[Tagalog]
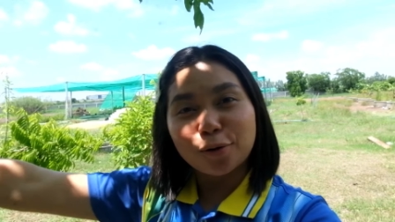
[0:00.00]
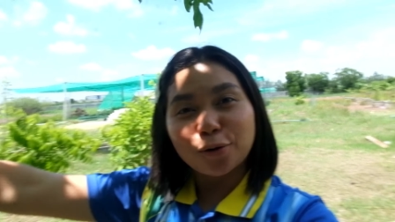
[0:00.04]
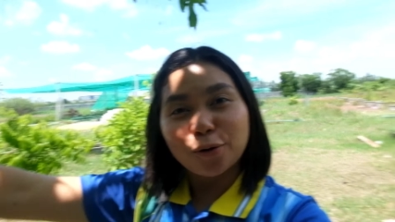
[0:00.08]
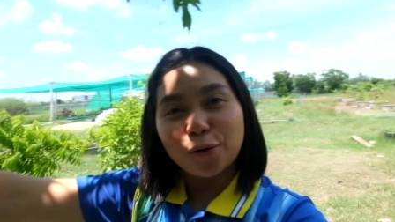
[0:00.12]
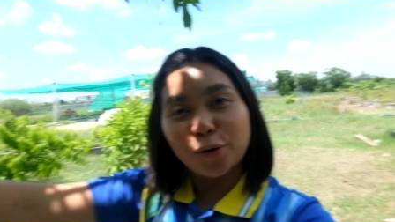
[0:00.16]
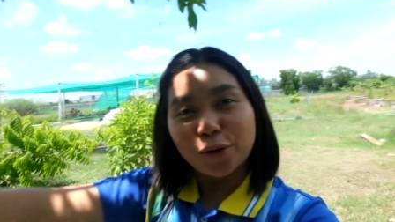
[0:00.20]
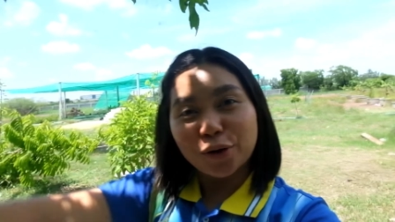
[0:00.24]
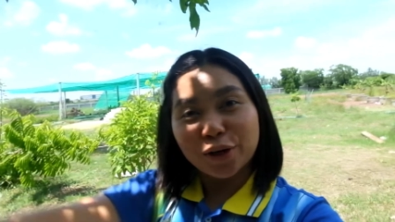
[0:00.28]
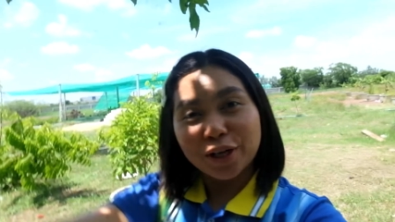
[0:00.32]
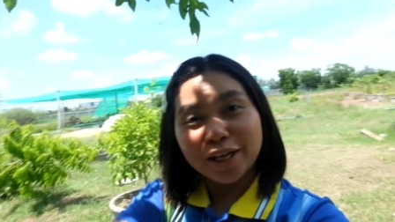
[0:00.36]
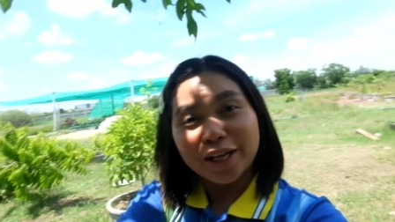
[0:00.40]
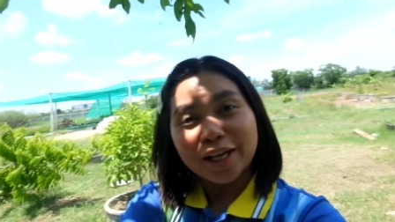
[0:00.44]

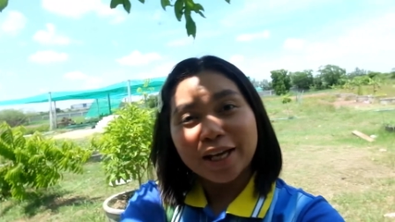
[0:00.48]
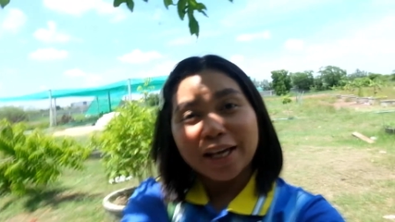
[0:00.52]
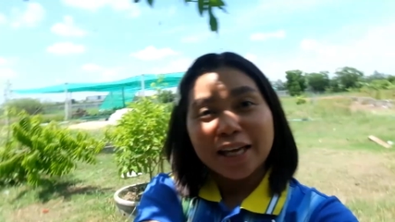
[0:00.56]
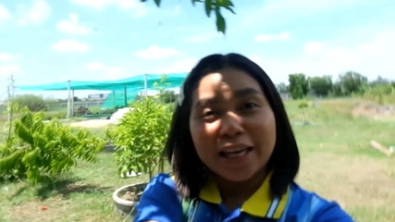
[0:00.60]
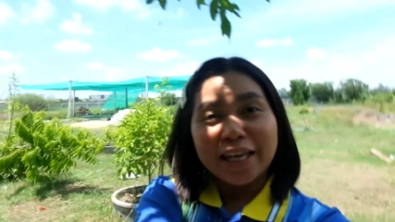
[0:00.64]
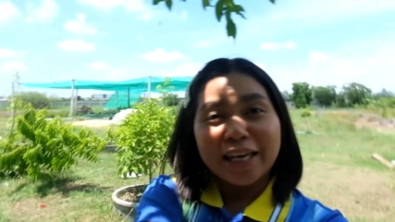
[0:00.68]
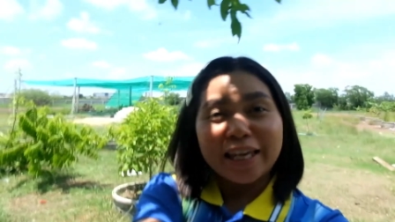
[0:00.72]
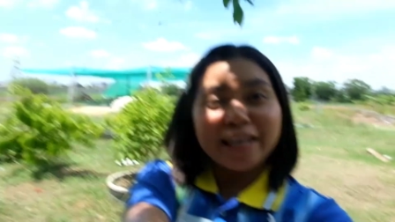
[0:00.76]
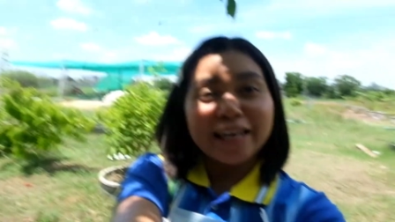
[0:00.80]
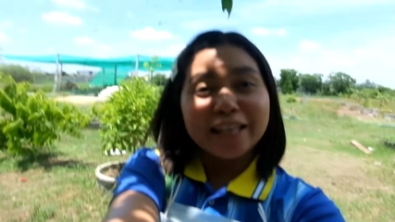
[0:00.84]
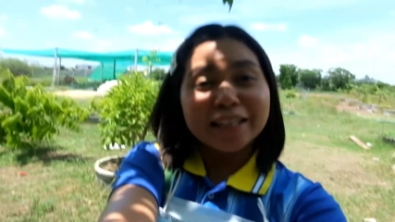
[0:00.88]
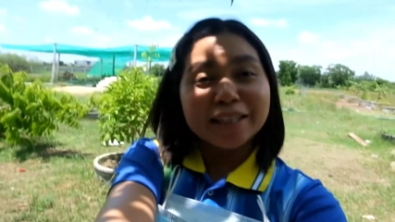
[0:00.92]
kung
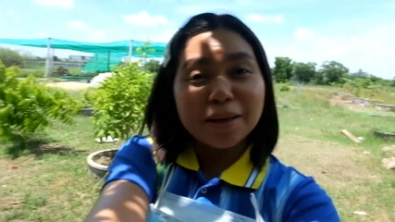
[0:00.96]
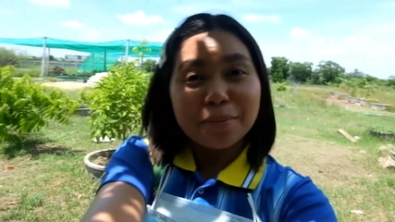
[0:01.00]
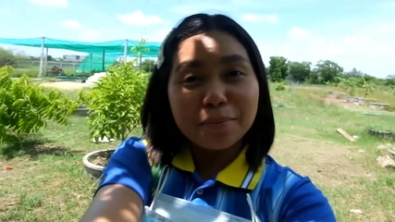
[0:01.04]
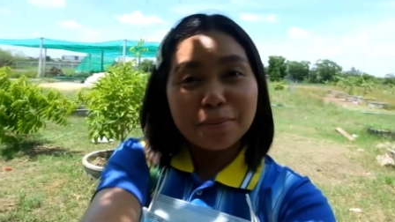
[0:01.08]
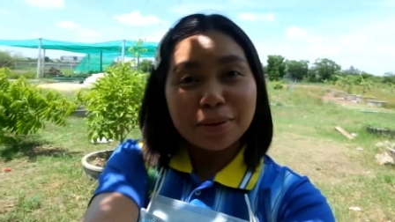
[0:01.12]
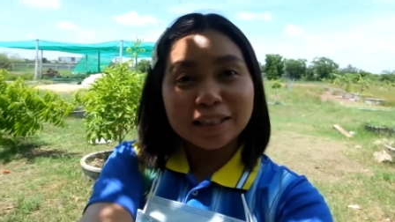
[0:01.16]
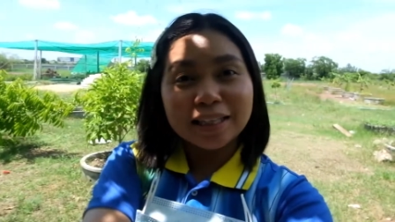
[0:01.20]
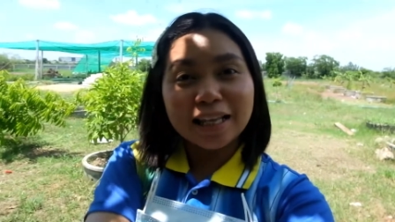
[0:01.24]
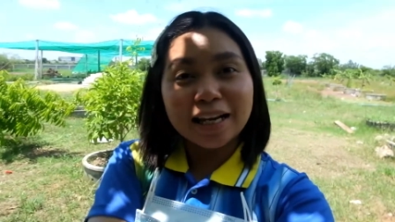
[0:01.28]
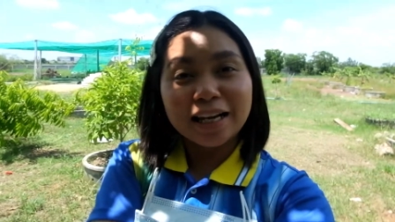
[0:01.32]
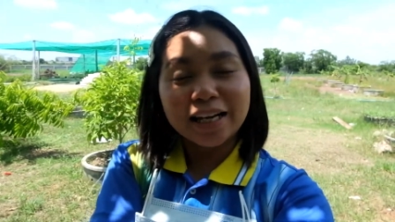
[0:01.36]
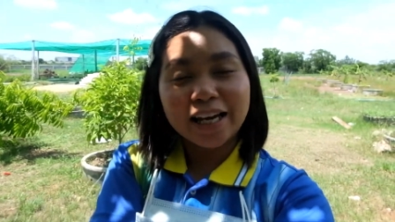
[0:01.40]
iitim
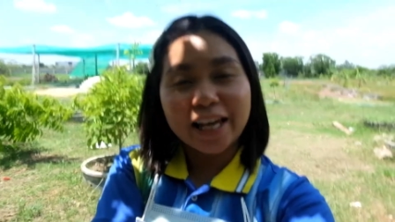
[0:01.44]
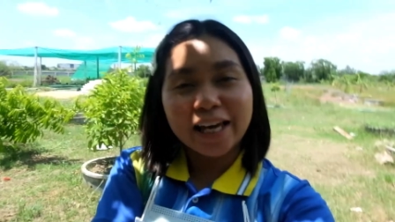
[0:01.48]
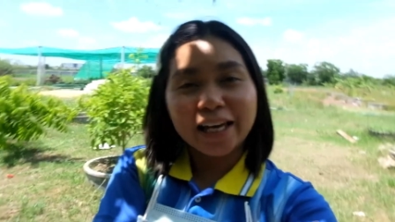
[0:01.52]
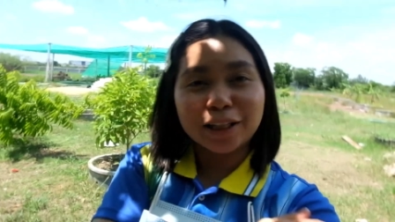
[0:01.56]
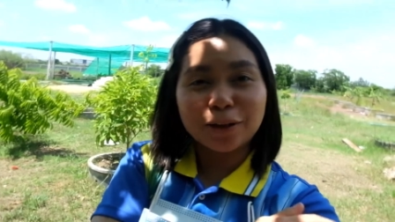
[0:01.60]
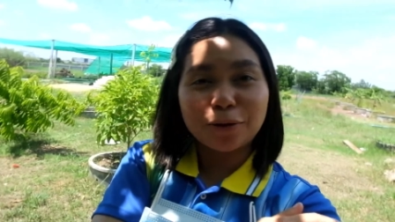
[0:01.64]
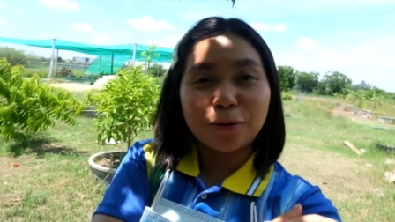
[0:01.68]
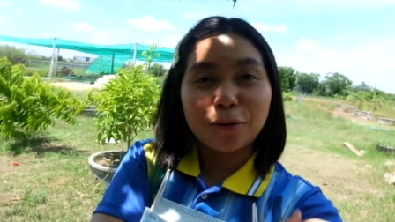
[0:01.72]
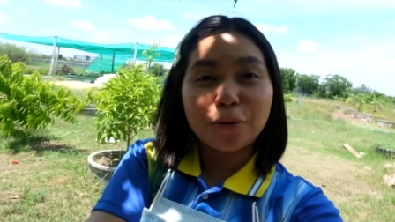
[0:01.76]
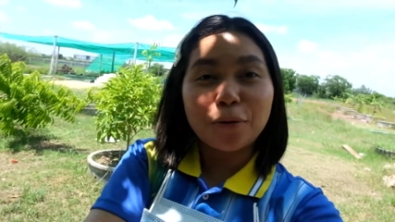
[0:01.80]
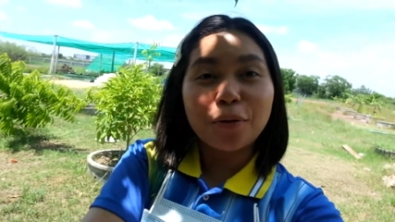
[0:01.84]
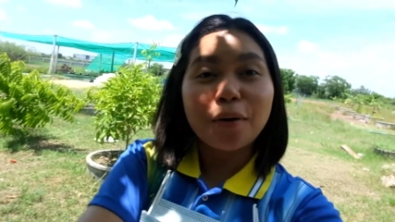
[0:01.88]
ba talaga
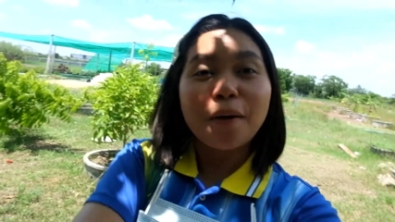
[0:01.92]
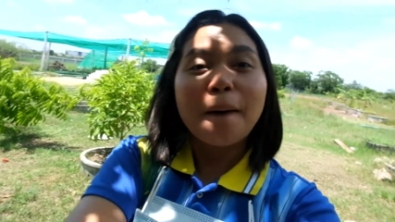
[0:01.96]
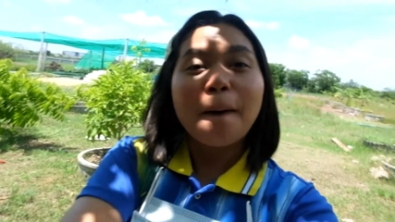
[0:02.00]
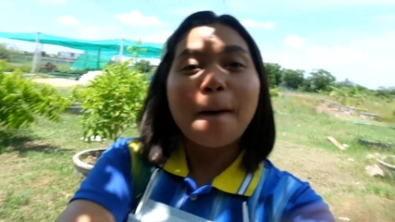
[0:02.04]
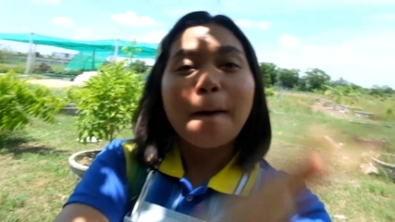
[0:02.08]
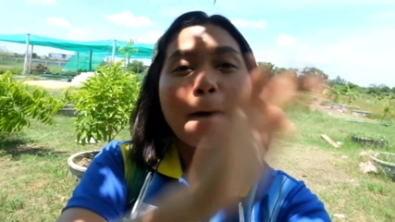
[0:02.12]
itong